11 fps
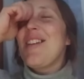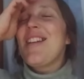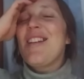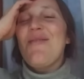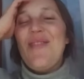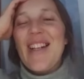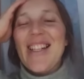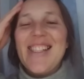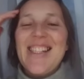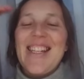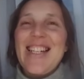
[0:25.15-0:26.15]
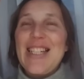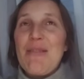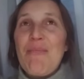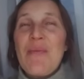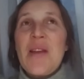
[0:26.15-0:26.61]

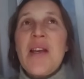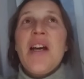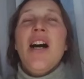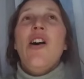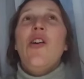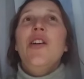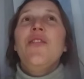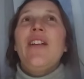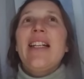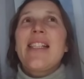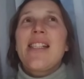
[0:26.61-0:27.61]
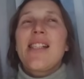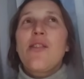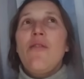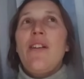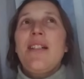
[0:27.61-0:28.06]
Gebirgskette. Und weil es
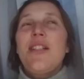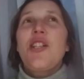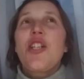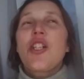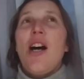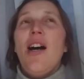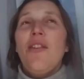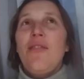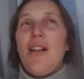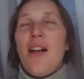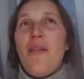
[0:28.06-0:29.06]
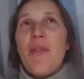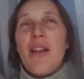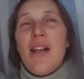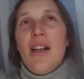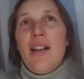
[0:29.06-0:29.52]
so wahnsinnig scharf war,
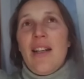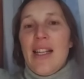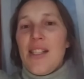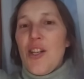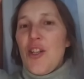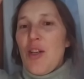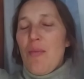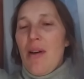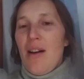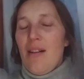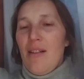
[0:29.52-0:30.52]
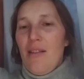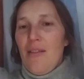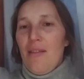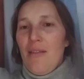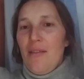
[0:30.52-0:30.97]
lasse ich
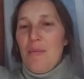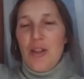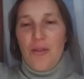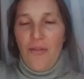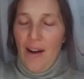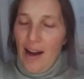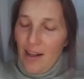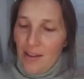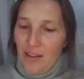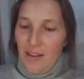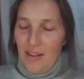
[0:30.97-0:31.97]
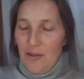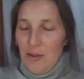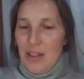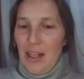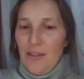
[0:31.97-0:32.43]
immer äh, mich fallen
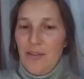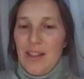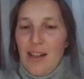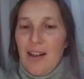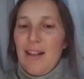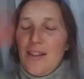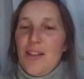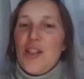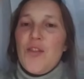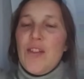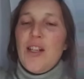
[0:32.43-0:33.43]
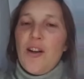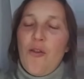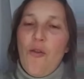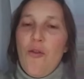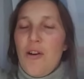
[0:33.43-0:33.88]
und dann wieder klettere ich
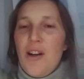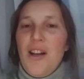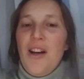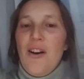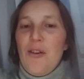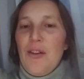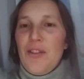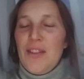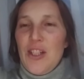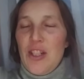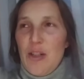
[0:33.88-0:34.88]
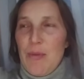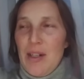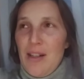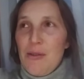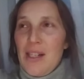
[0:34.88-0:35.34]
wieder hoch. Und wenn ich nicht
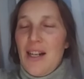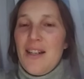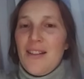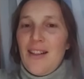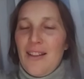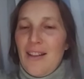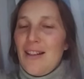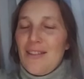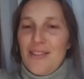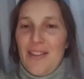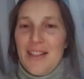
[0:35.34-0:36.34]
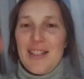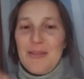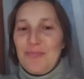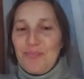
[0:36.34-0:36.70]
mehr aushalten kann, dann quasi,